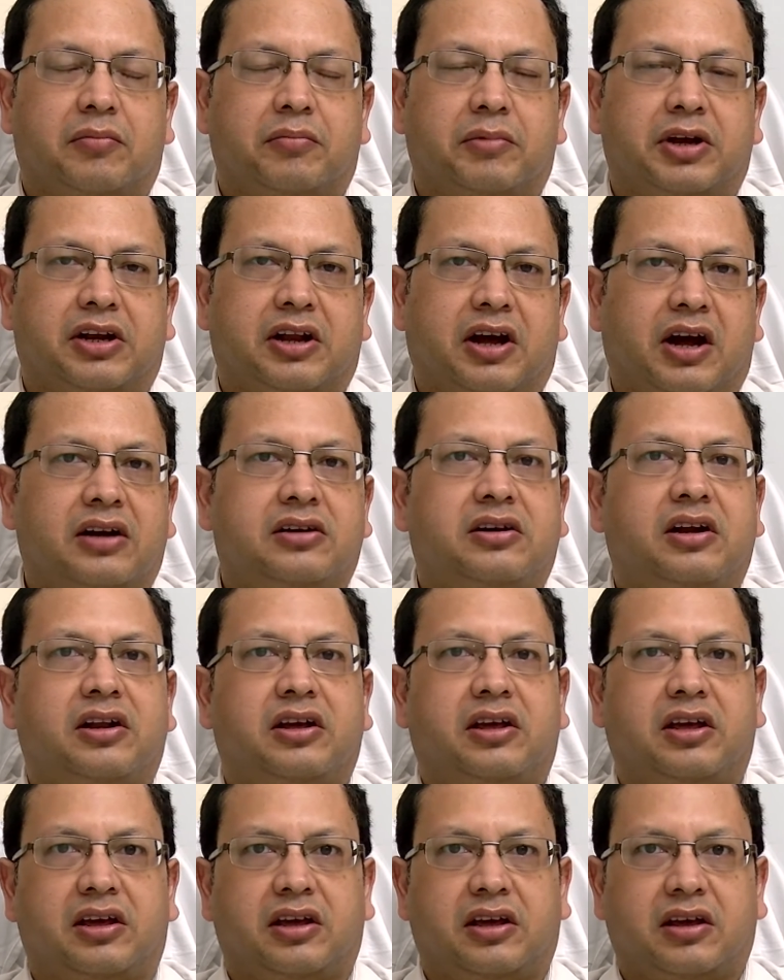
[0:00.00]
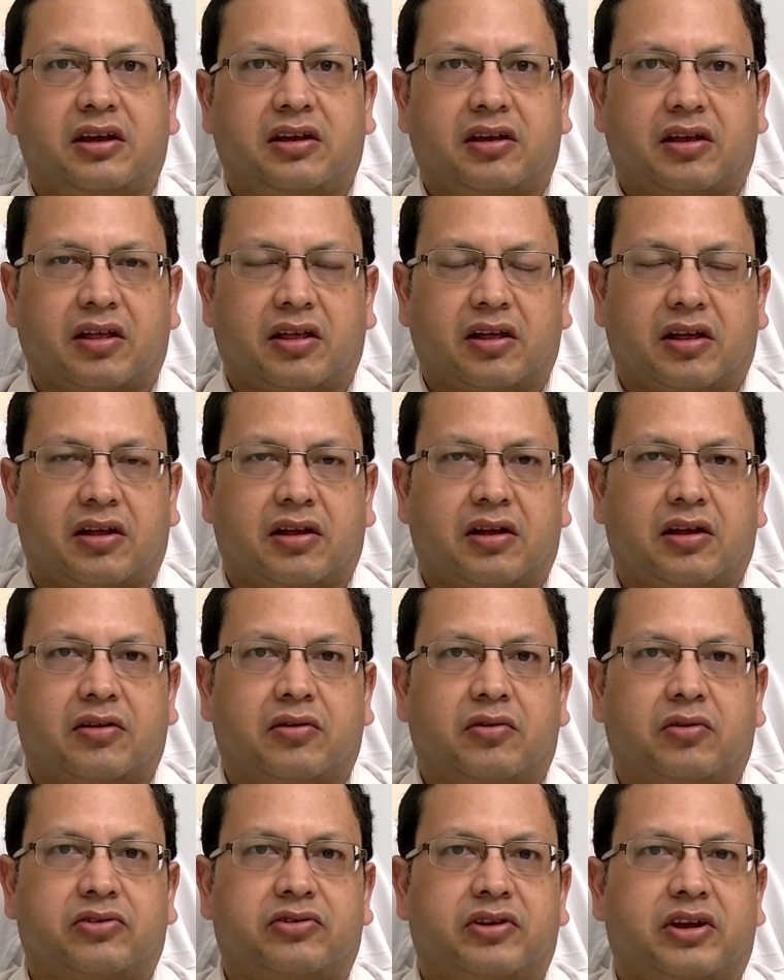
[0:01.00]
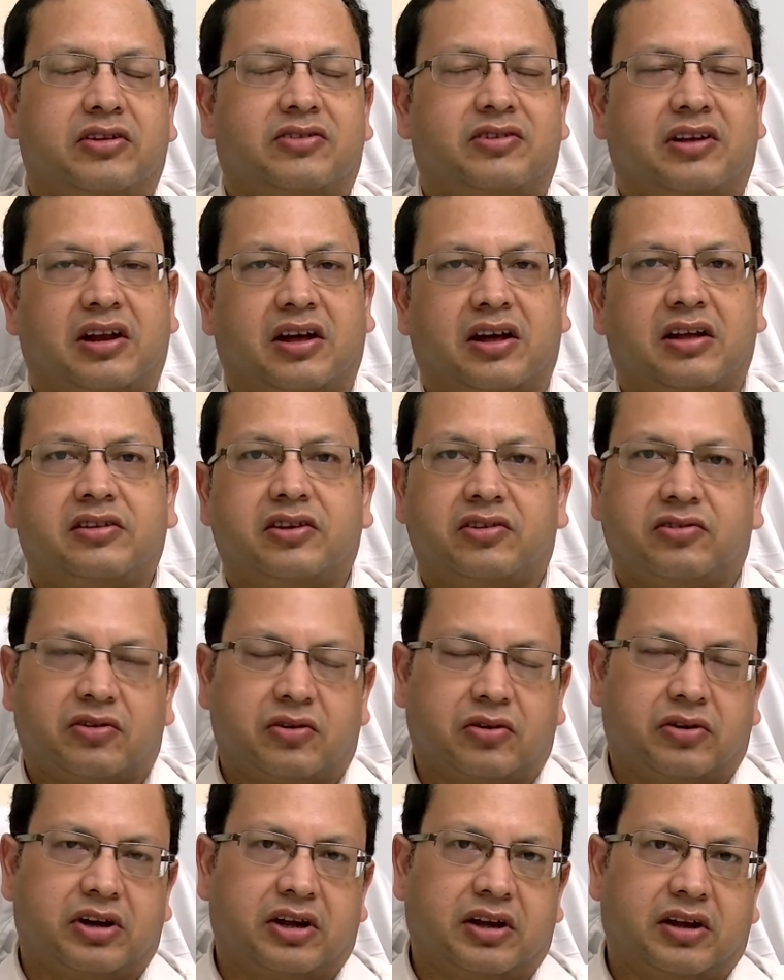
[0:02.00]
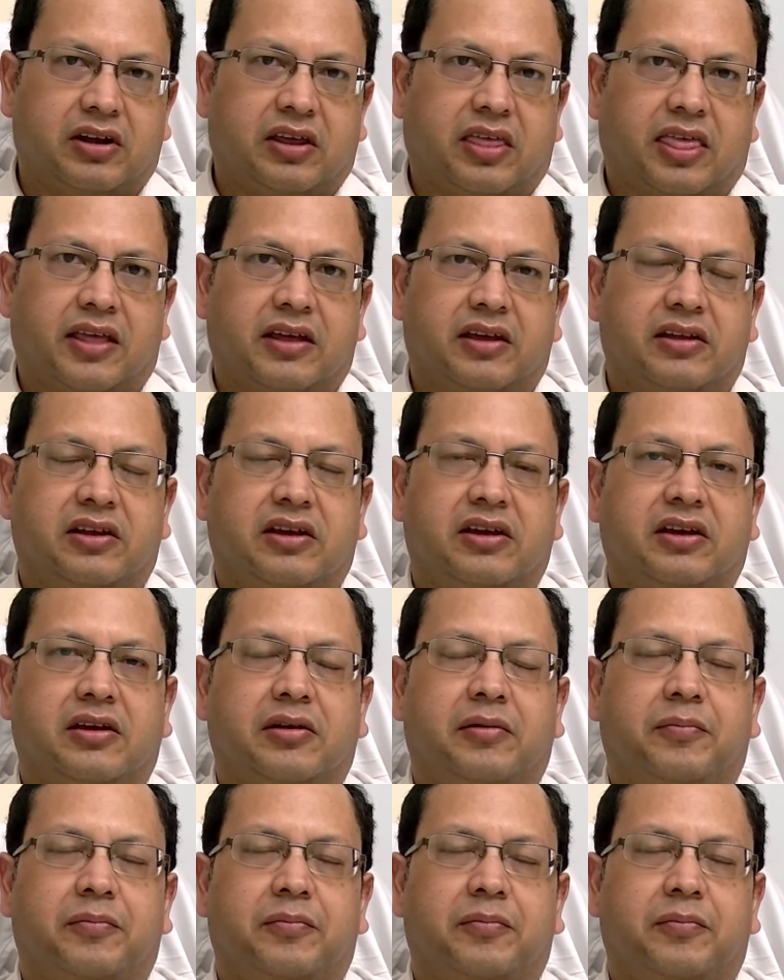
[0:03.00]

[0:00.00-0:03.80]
మీ డాక్టర్కి ఒకసారి సలహా తీసుకోండి ఇది